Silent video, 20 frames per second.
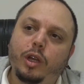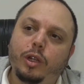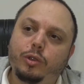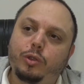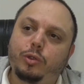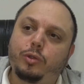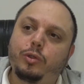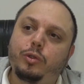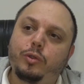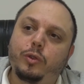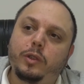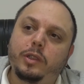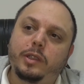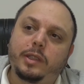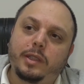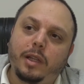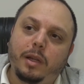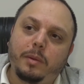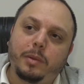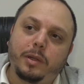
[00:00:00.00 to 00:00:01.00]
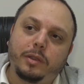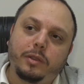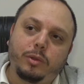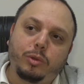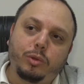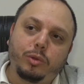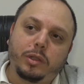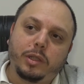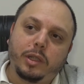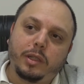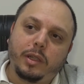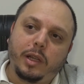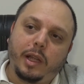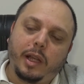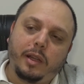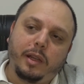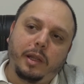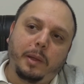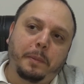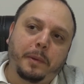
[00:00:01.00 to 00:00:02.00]
Çünkü Yunanistan bence Türkiye'nin
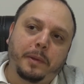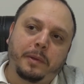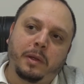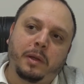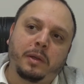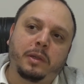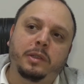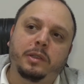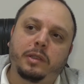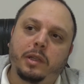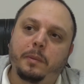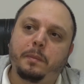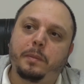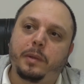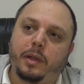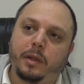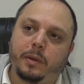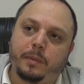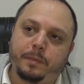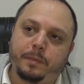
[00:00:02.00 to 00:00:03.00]
en iyi pazarlarından biri.